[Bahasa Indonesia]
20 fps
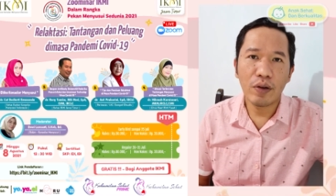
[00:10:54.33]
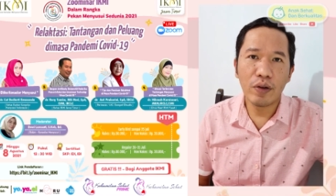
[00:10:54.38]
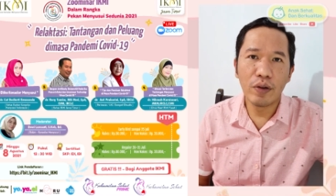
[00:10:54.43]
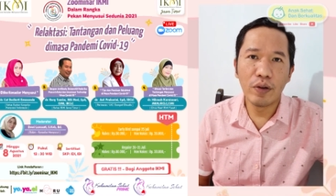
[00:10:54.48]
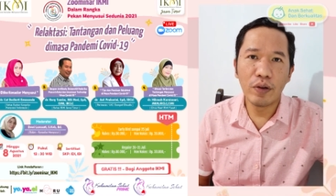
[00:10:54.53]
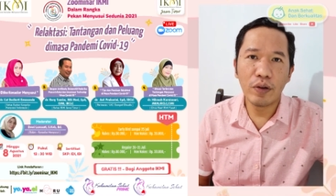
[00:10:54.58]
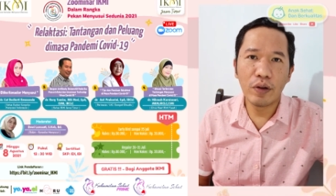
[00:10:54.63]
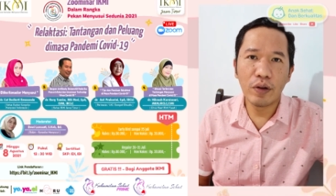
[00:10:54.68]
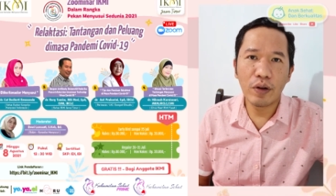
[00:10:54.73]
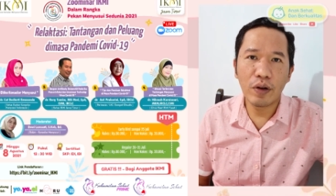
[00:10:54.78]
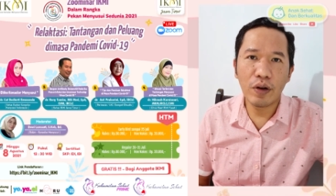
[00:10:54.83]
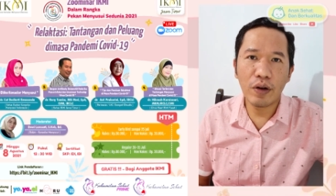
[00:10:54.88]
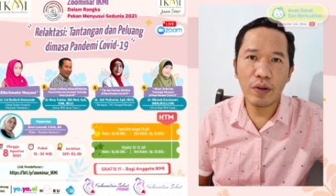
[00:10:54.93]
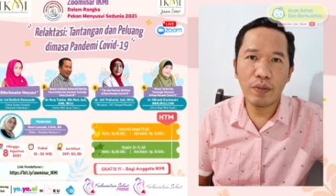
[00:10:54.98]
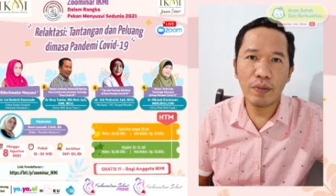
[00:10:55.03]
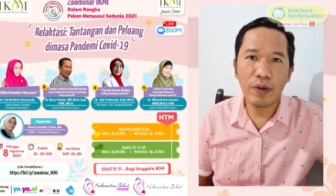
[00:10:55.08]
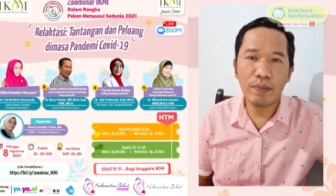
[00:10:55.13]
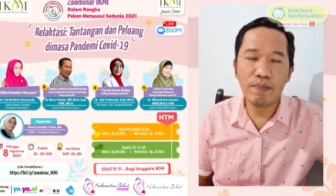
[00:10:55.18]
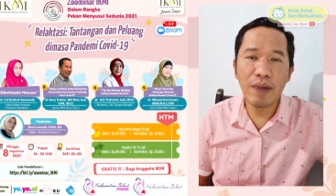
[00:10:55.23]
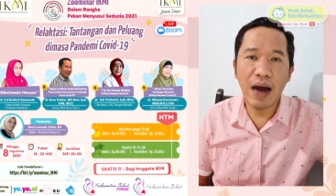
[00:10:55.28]
untuk
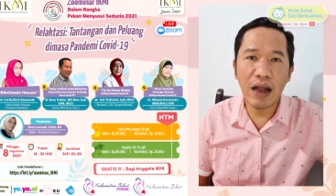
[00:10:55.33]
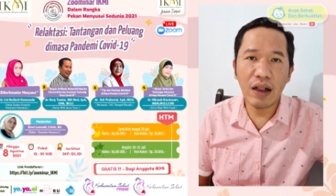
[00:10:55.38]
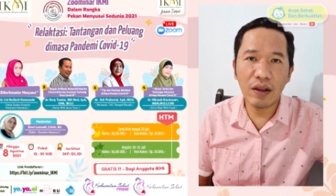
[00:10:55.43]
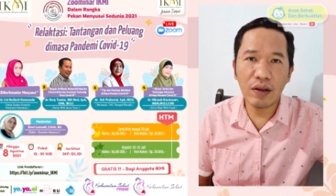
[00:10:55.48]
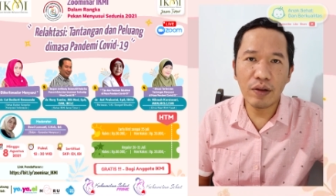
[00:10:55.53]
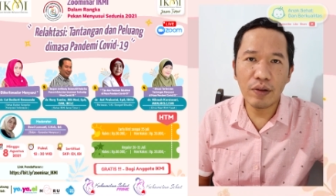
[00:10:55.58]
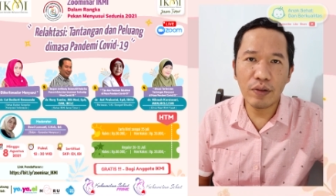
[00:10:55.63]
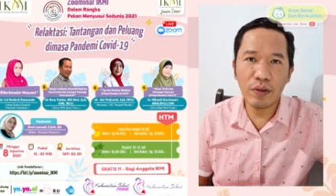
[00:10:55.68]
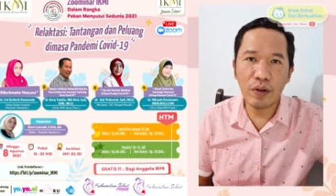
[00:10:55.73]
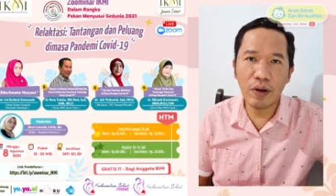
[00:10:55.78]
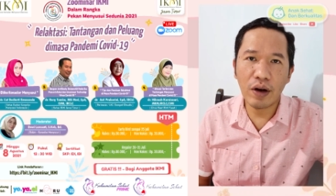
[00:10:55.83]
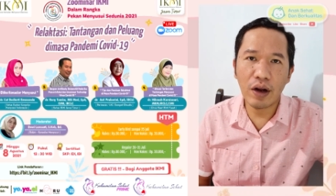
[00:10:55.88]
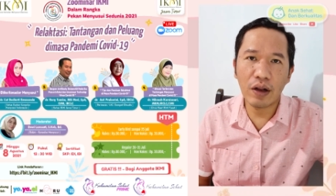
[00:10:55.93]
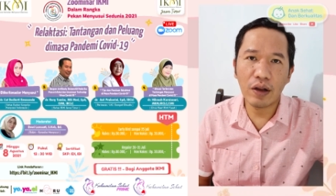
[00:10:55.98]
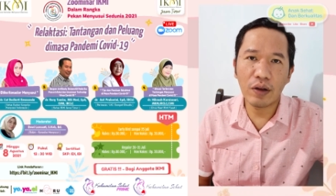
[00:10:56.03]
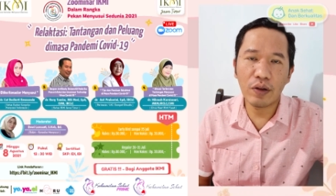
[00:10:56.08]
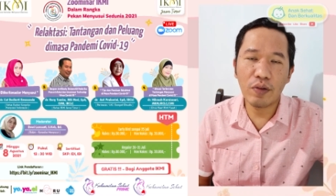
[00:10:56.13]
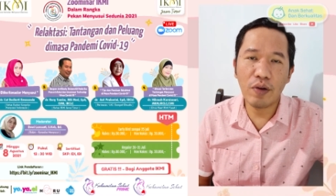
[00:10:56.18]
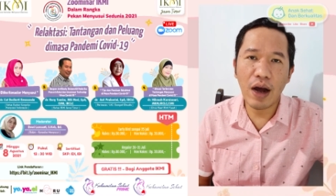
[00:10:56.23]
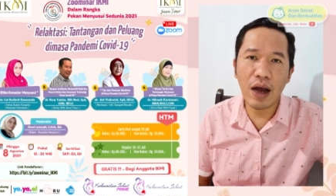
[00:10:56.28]
membantu
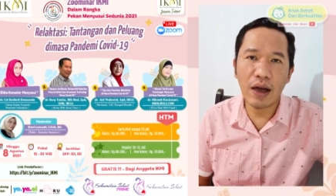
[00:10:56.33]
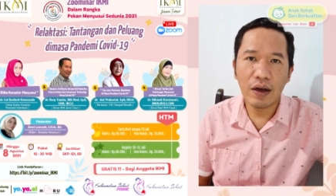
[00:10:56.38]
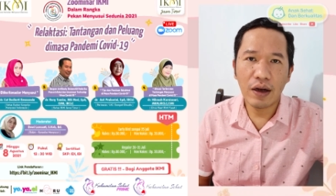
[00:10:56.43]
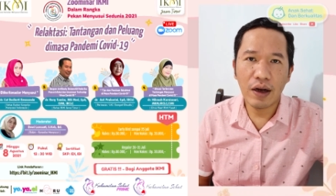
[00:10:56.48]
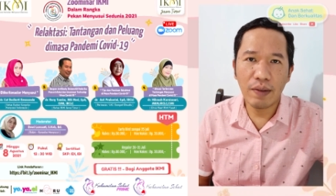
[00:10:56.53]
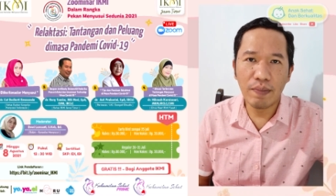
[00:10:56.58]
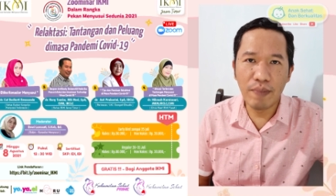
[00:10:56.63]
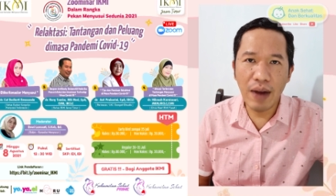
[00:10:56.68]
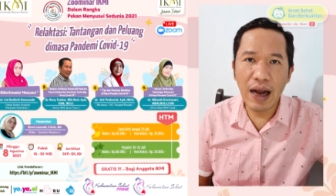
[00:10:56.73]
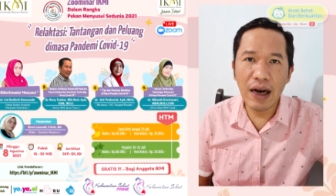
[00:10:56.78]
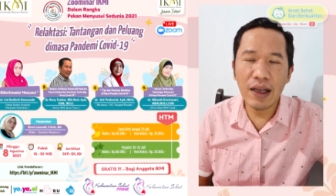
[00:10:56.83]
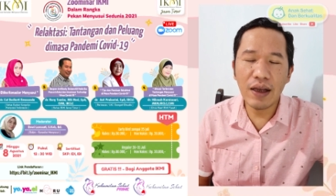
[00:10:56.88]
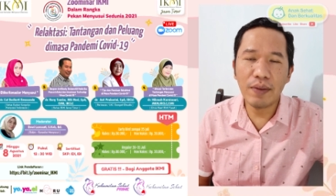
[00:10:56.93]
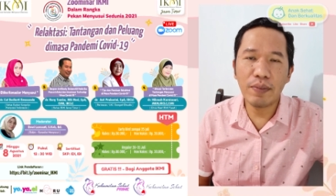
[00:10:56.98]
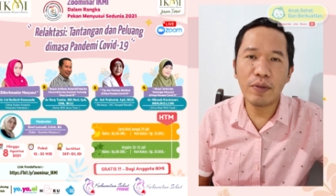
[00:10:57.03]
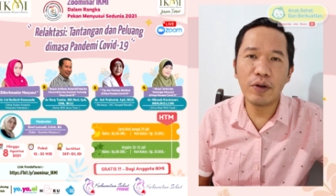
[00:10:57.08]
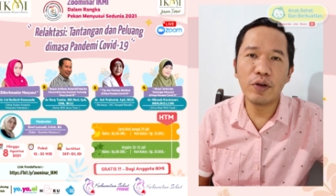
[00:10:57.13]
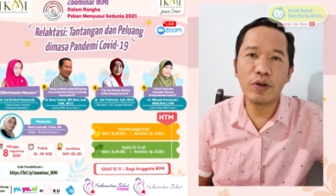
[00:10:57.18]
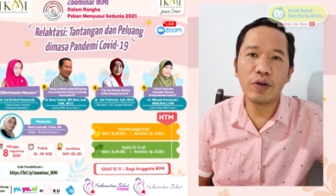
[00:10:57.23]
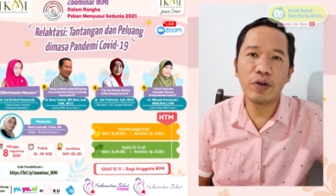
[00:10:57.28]
orang tua
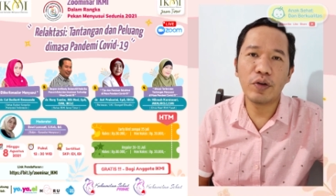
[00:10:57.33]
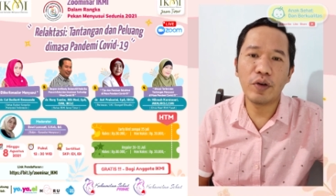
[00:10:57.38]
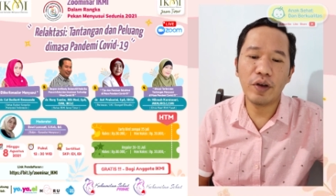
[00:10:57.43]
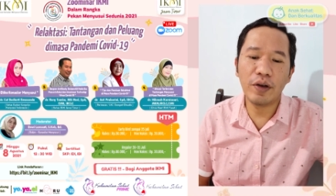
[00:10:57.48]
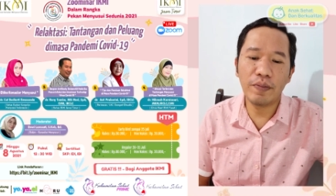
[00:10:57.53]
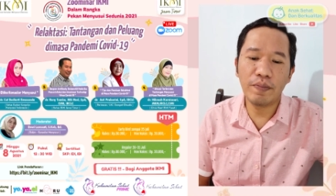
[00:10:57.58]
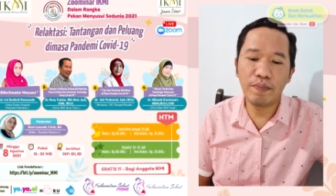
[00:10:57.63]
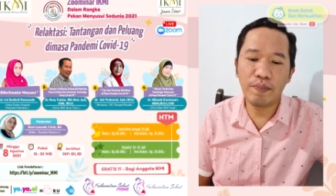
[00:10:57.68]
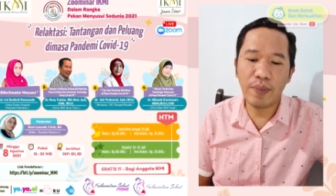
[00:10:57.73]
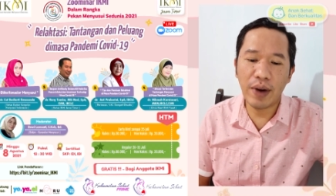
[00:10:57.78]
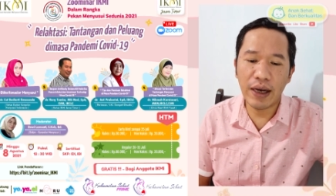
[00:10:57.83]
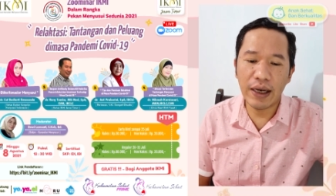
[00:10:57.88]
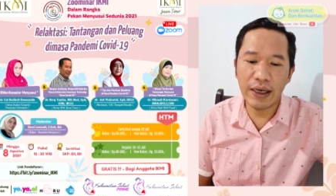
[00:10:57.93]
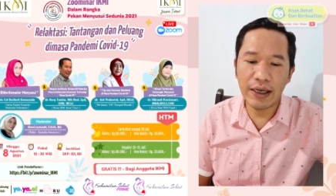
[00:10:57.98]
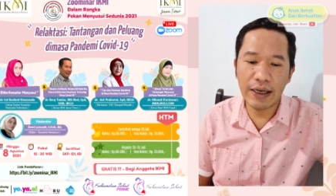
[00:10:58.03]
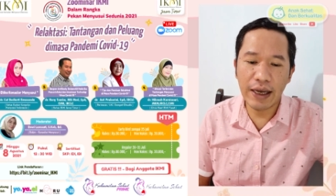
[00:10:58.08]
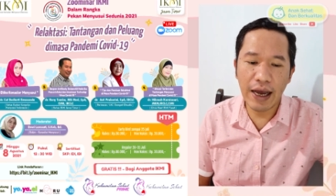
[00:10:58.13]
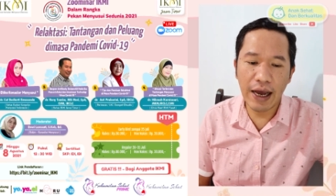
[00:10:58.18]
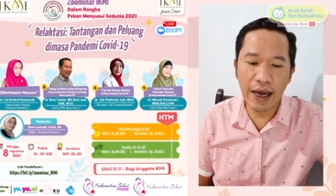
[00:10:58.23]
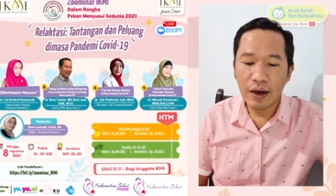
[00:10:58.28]
kembali menyusui
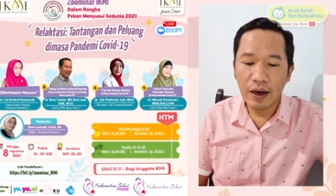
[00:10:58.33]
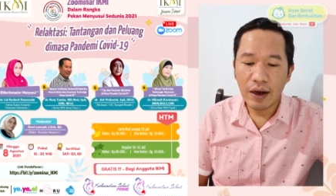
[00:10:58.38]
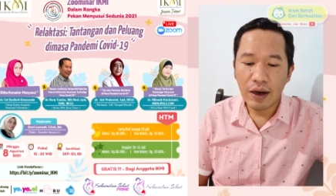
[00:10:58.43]
bayinya.